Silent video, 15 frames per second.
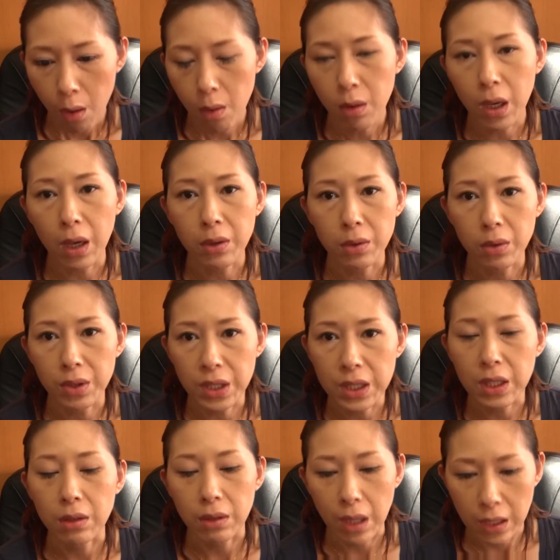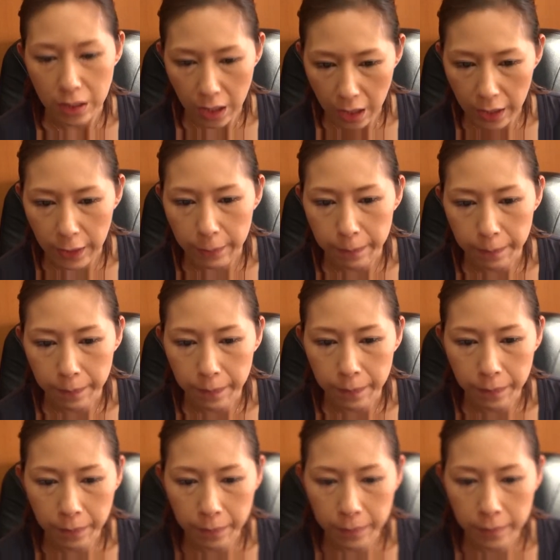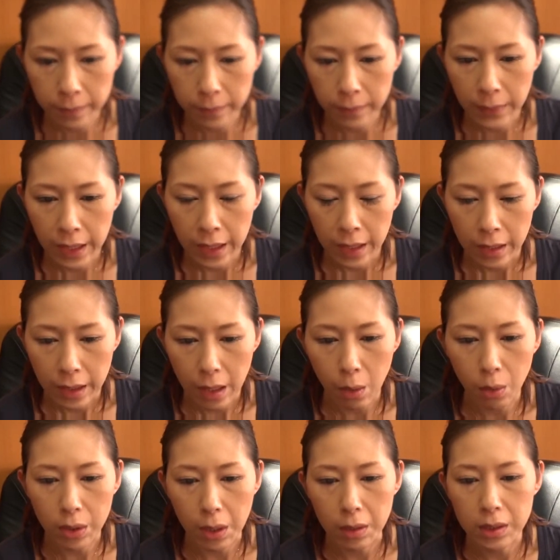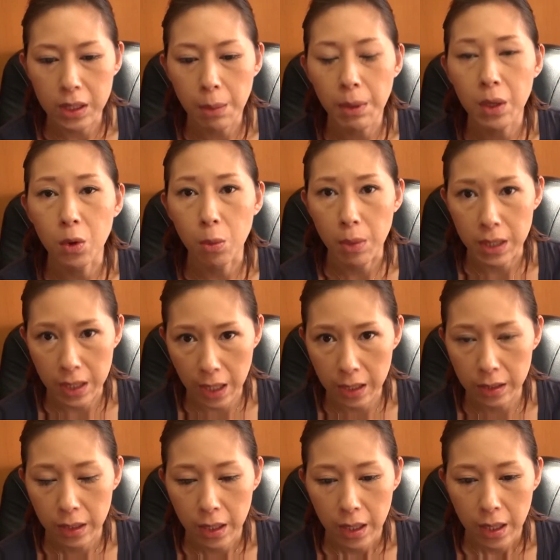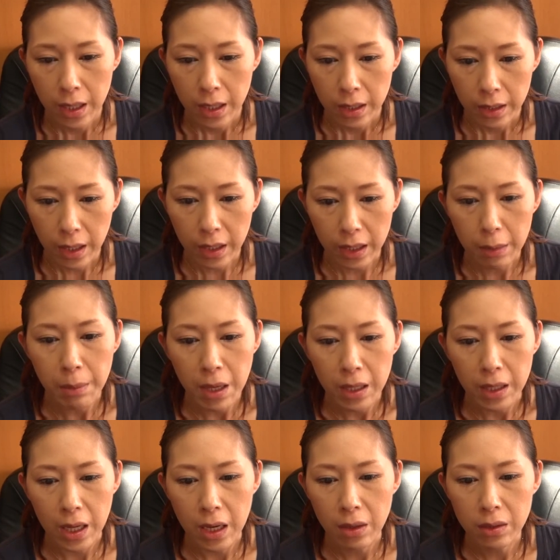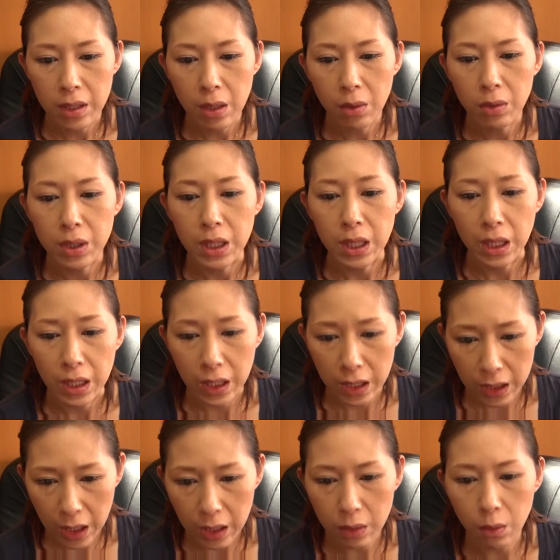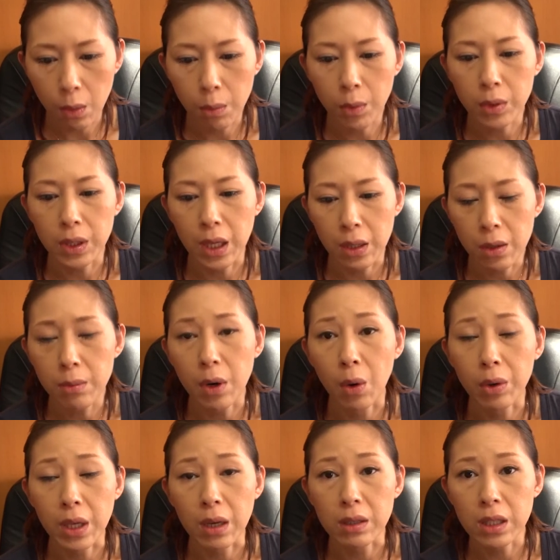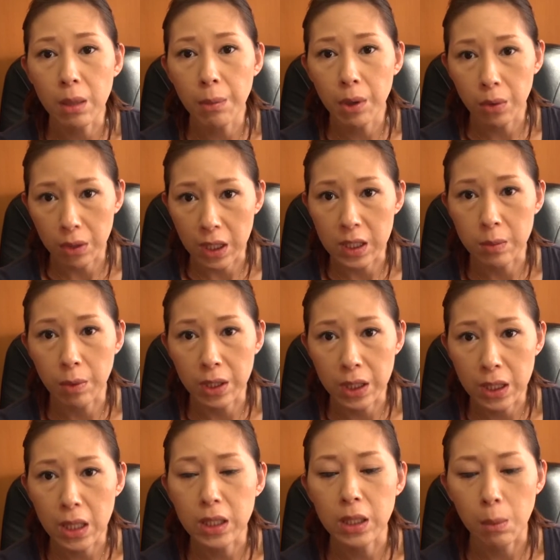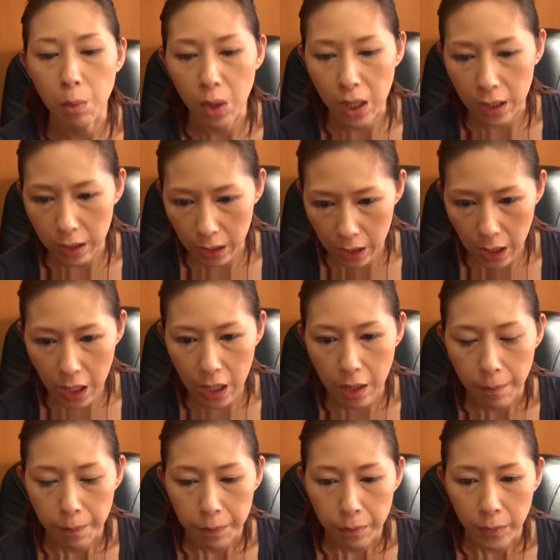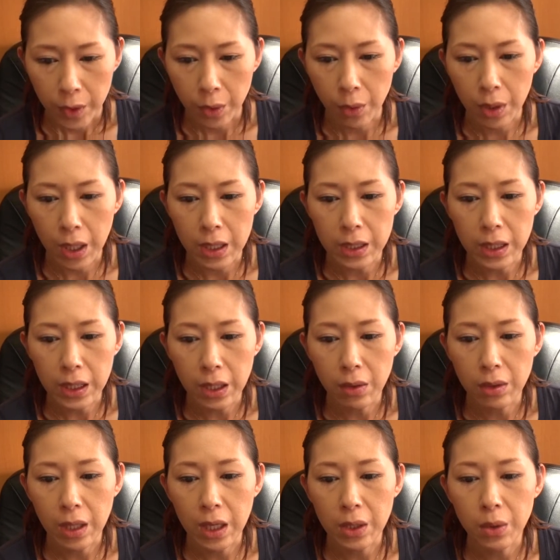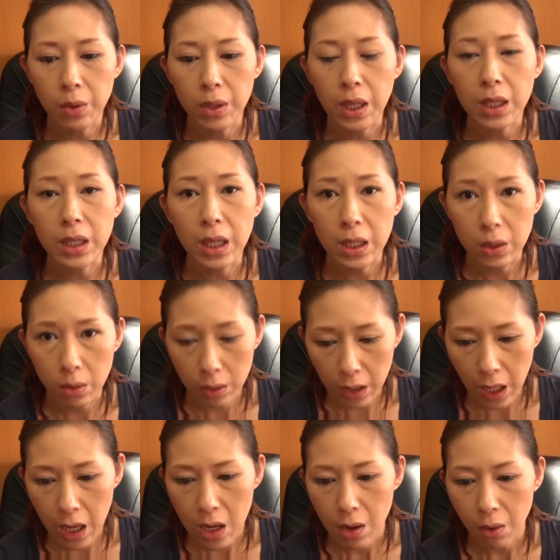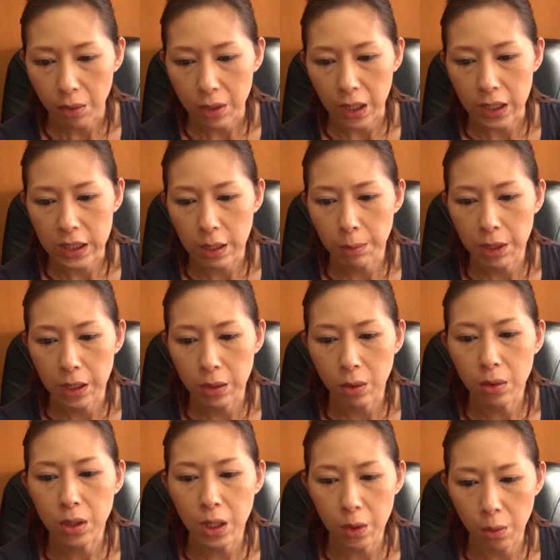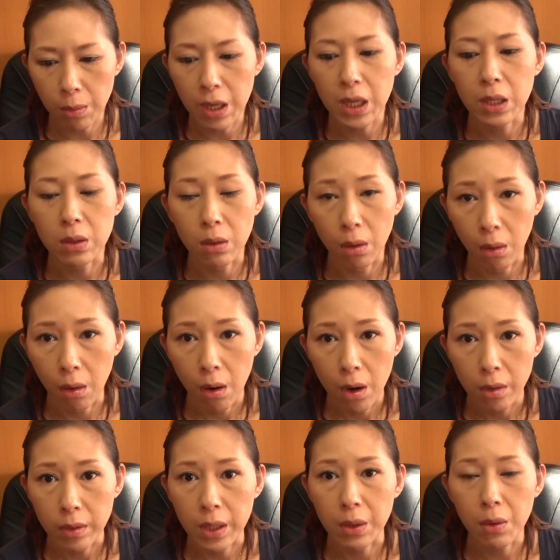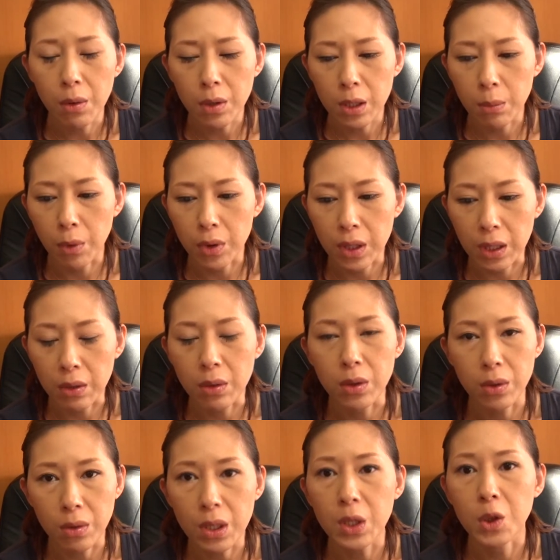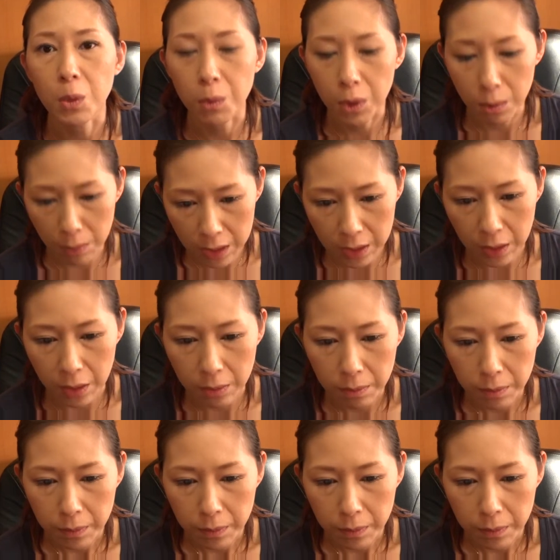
を書くようにしてくださいでお客様の目線で今ネイルサロンに行きたいと思っている、まあ、お客様の立場になってもらって共感できる内容だったりとかお客様にとってのメリットを上の方に持ってくるといいと思います